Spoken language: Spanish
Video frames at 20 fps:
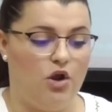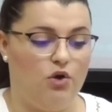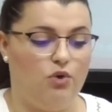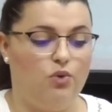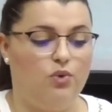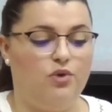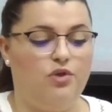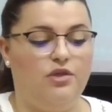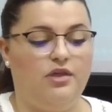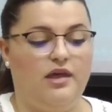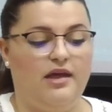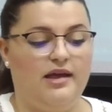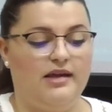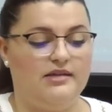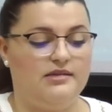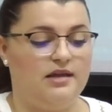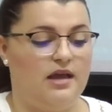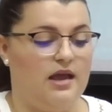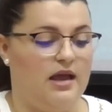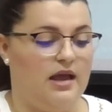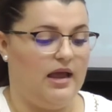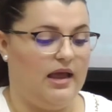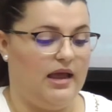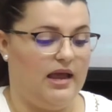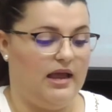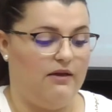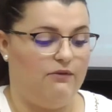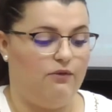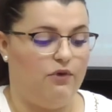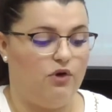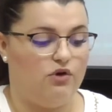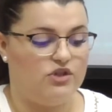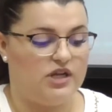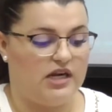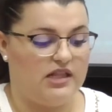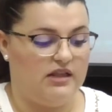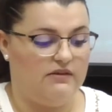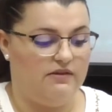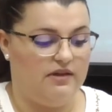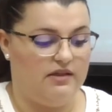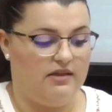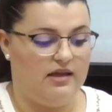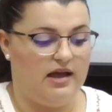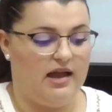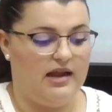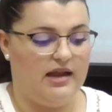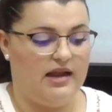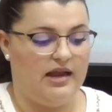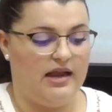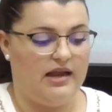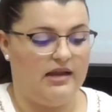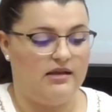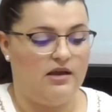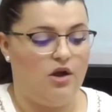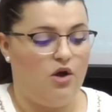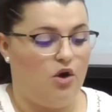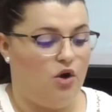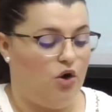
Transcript: luces, eh, fuegos artificiales,